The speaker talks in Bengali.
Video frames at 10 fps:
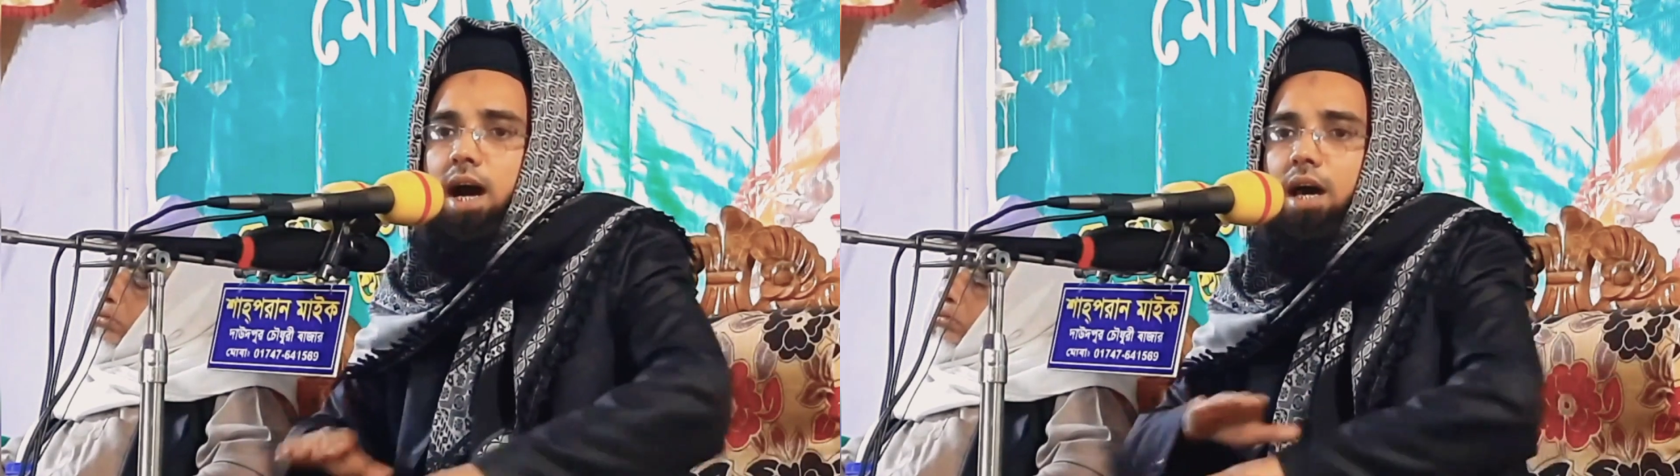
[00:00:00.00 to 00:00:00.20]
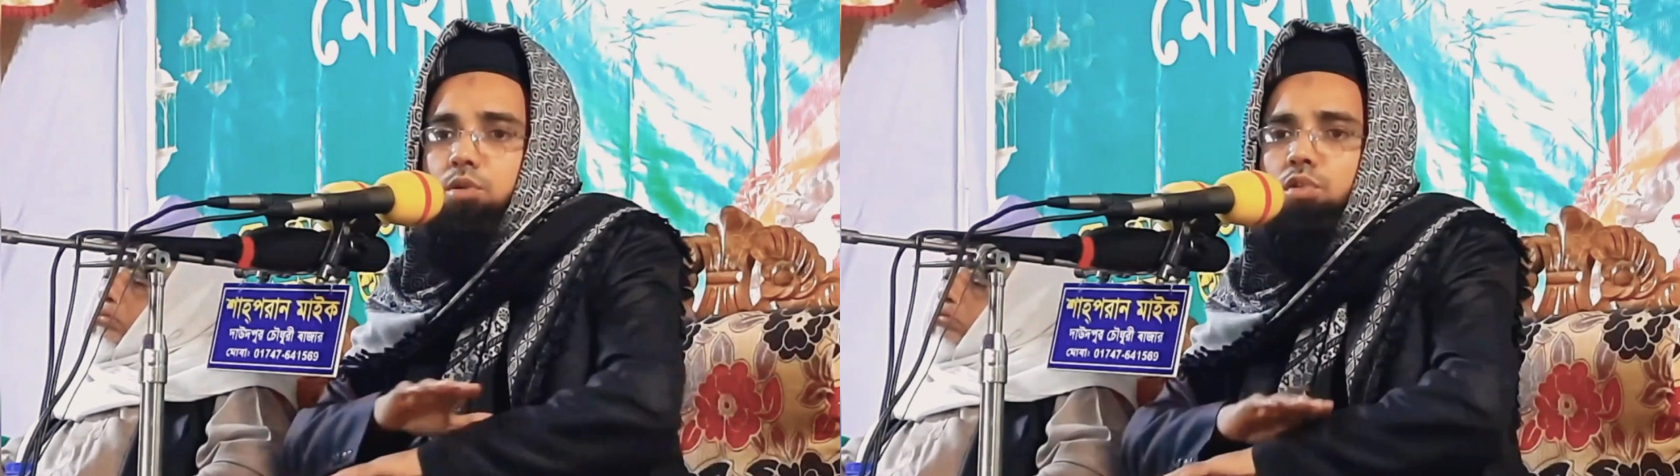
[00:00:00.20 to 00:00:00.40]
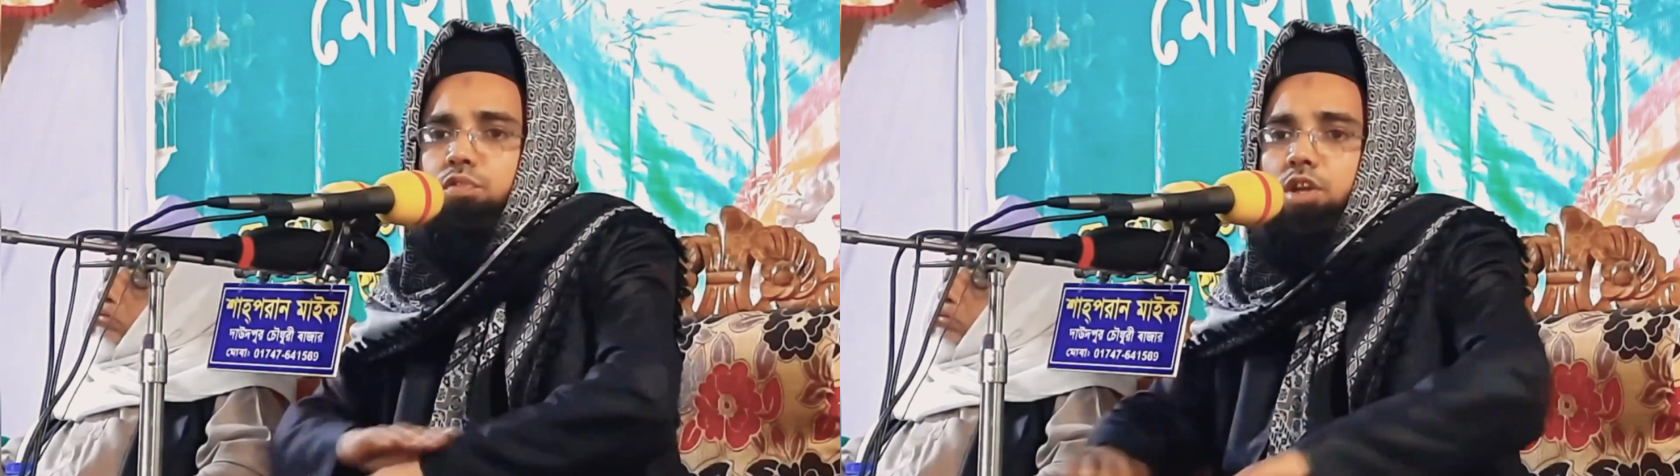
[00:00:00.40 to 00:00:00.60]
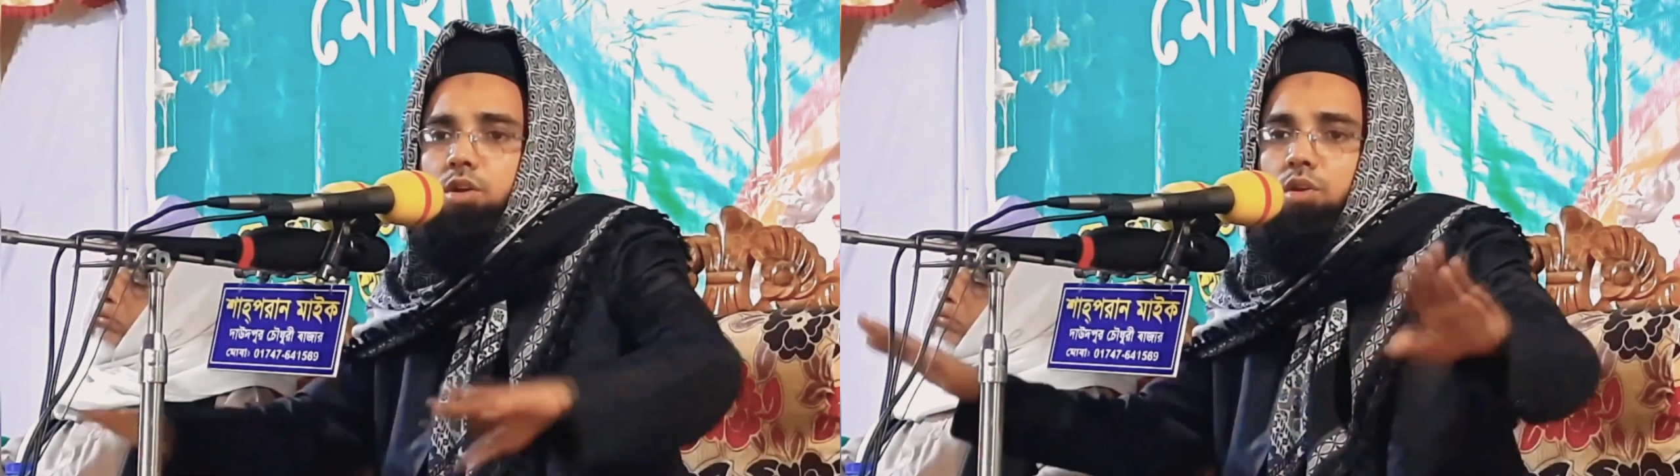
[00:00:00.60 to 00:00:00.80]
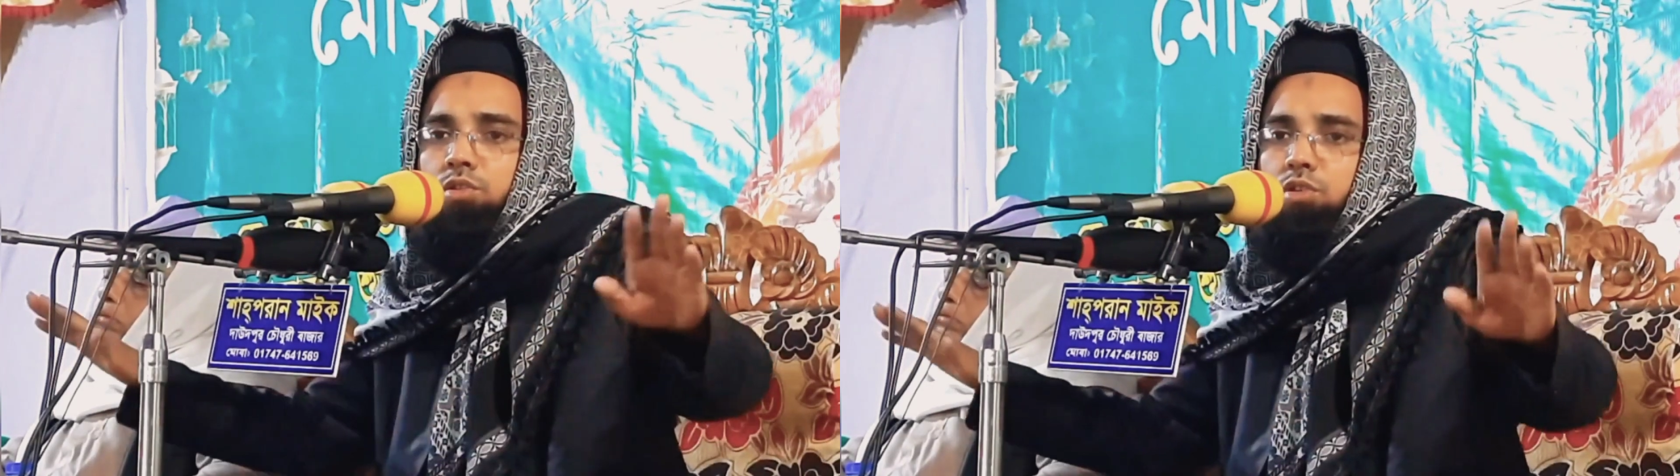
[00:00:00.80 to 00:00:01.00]
আর কুফুরির
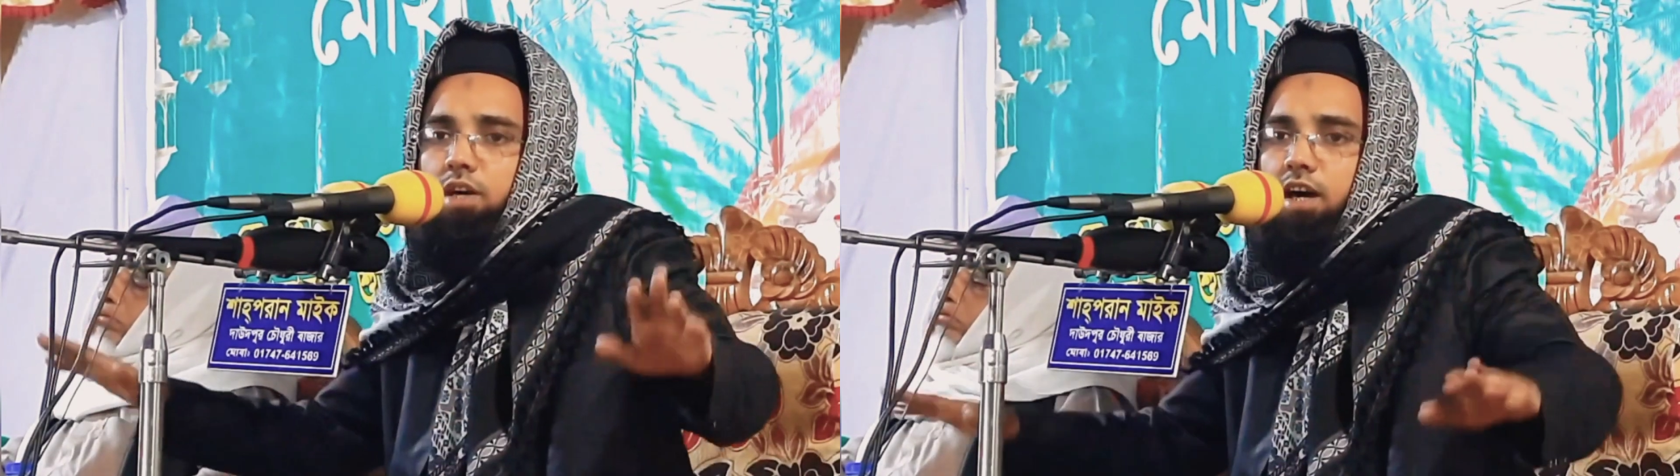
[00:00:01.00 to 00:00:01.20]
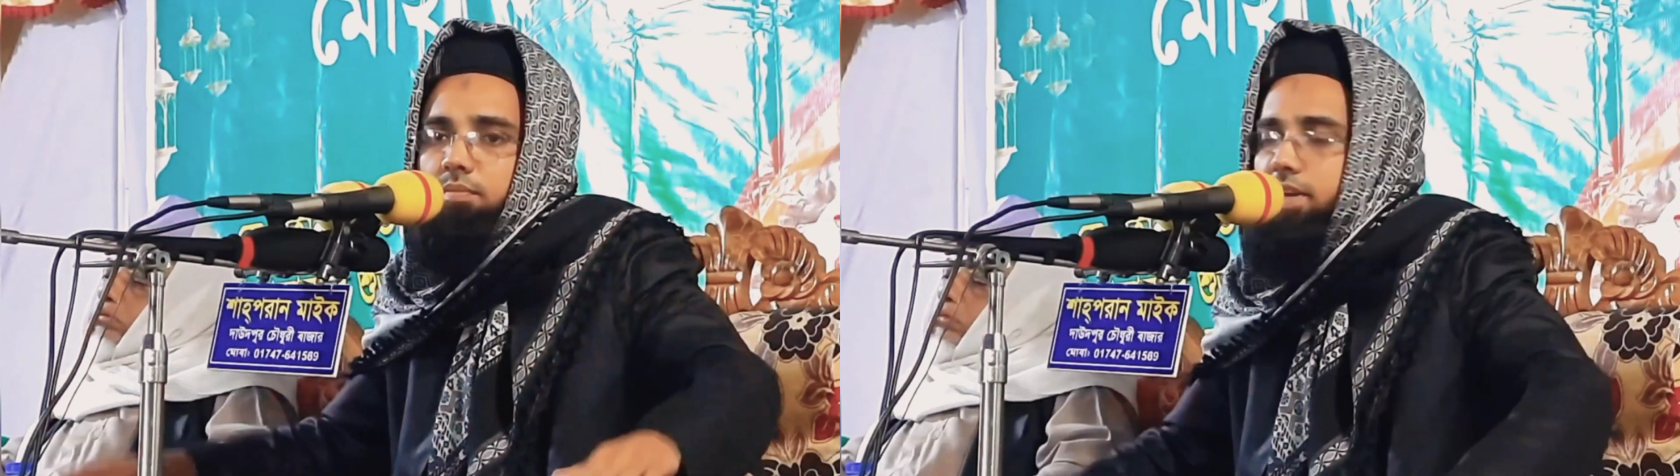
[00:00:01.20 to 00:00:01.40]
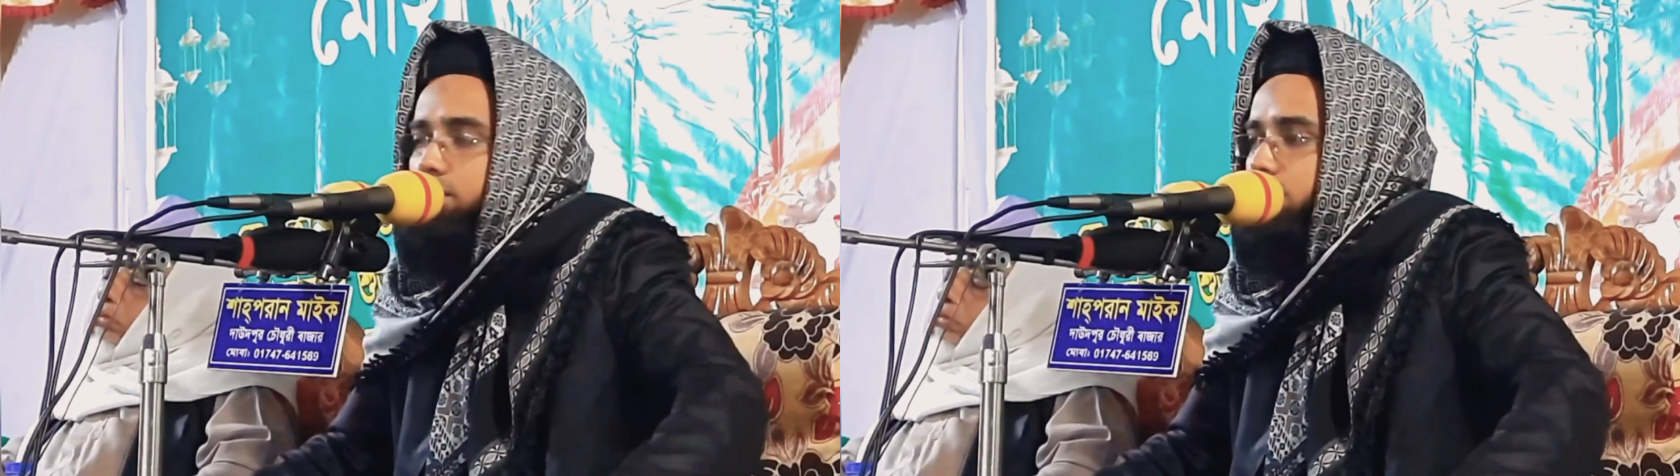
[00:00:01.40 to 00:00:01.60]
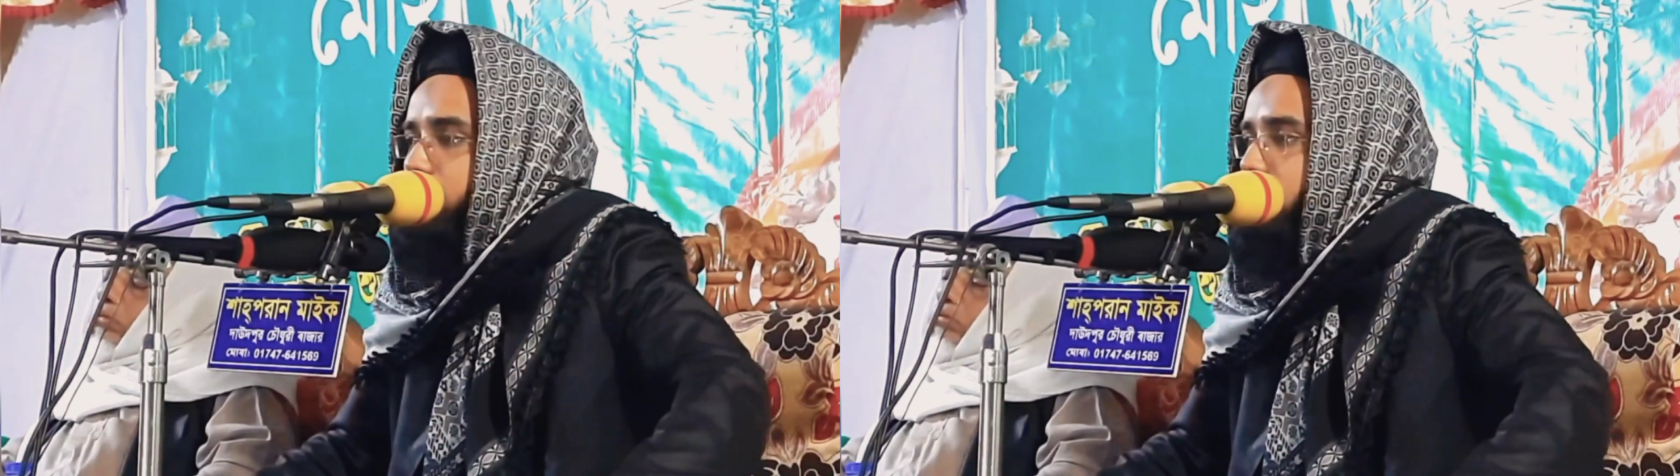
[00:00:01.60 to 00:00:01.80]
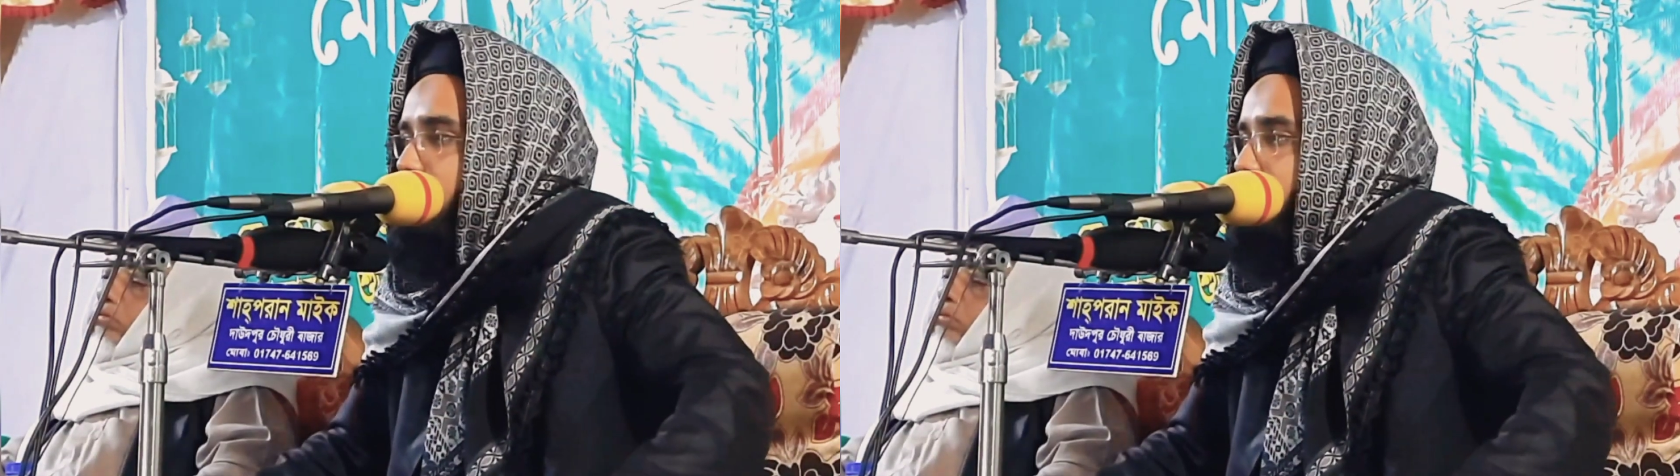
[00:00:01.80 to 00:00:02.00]
অন্ধকার বের
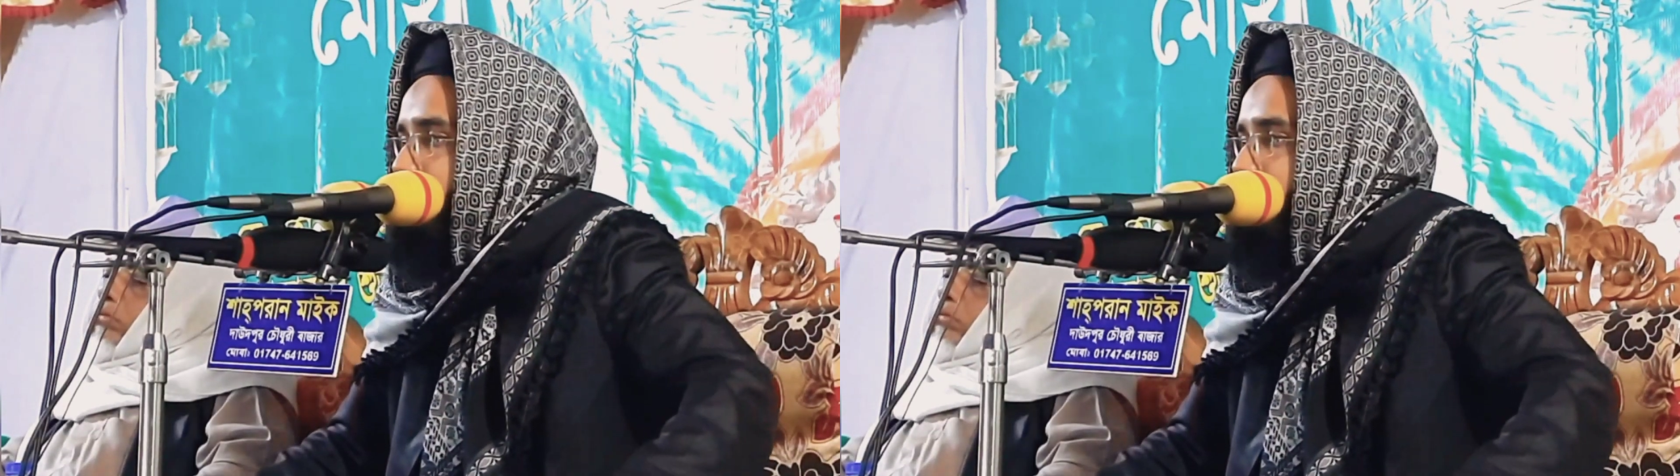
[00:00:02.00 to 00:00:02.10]
করতে লাগলো